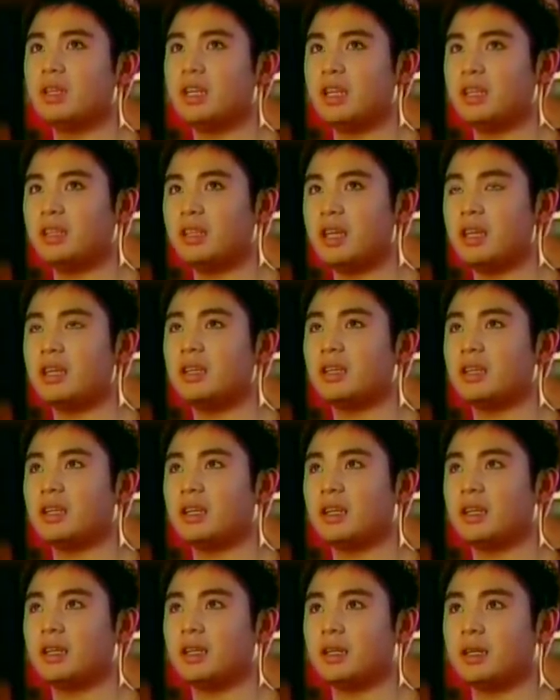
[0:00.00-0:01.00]
i-take
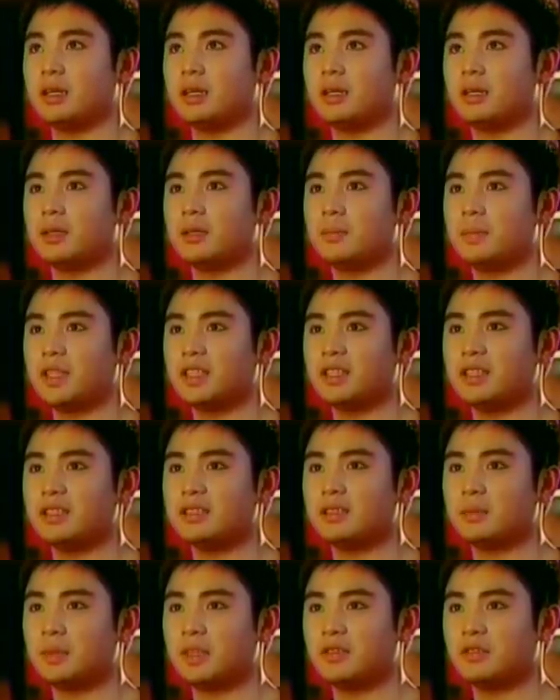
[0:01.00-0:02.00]
na
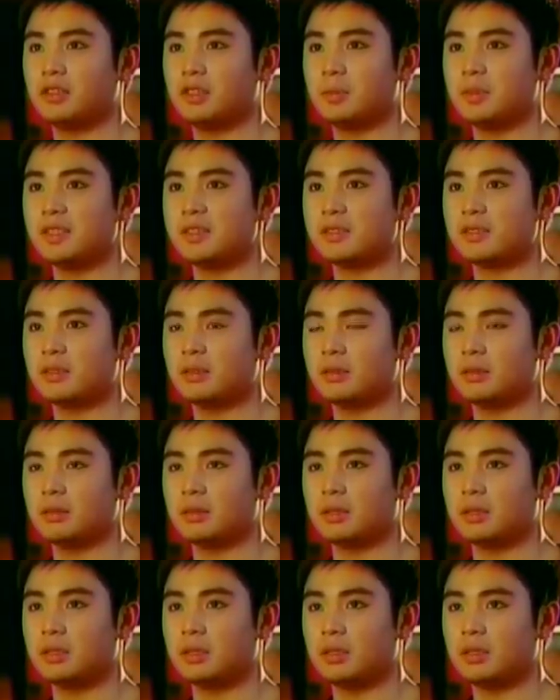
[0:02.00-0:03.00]
pagdating sa performance ko,
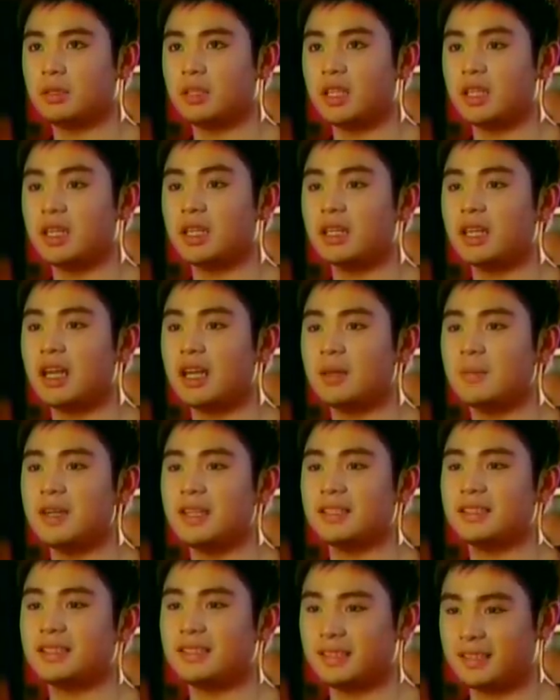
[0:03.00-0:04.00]
talagang
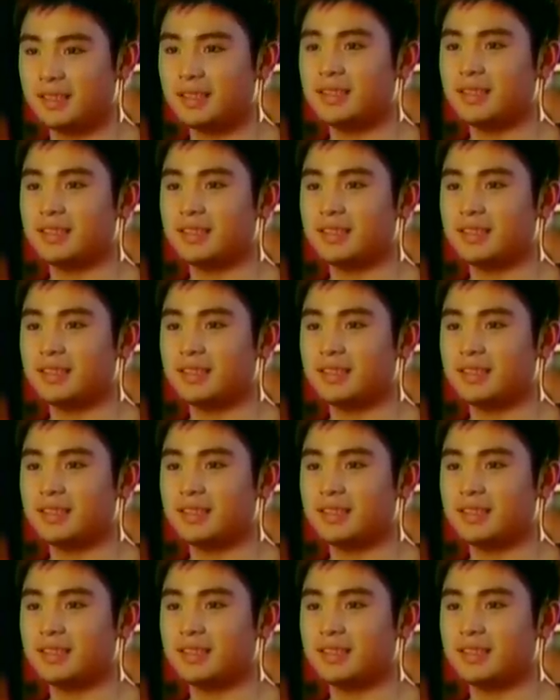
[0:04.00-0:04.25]
lalabas.